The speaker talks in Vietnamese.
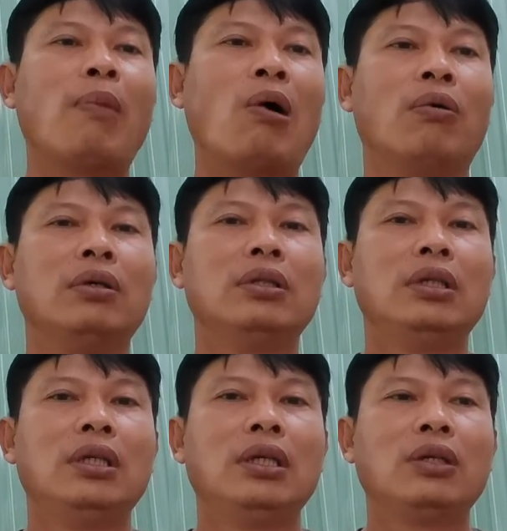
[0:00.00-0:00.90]
Quý vị
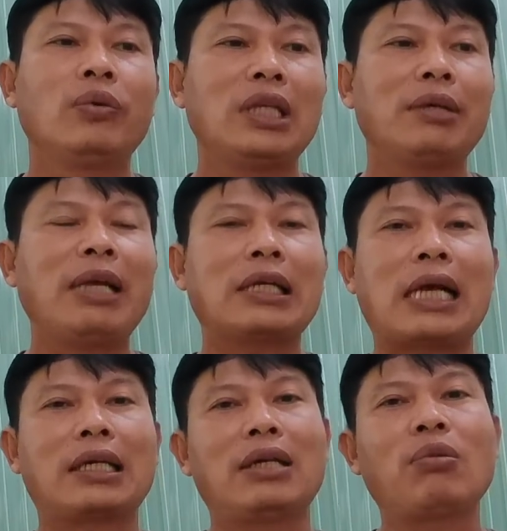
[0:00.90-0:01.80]
biết rằng là lúc đó người
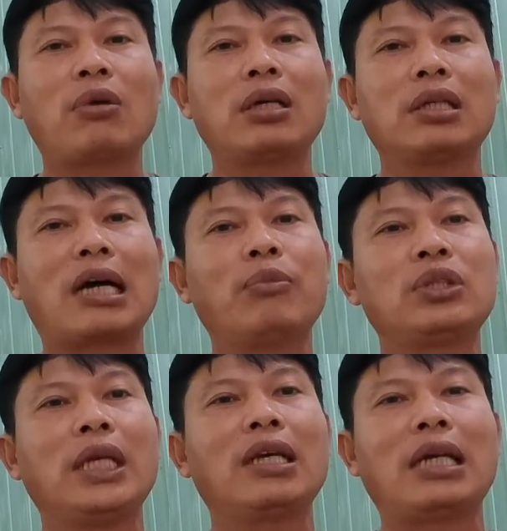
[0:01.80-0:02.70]
Campuchia là bị
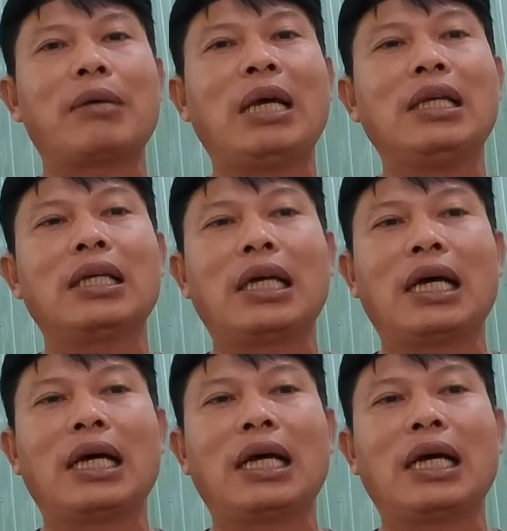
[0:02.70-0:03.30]
là bị người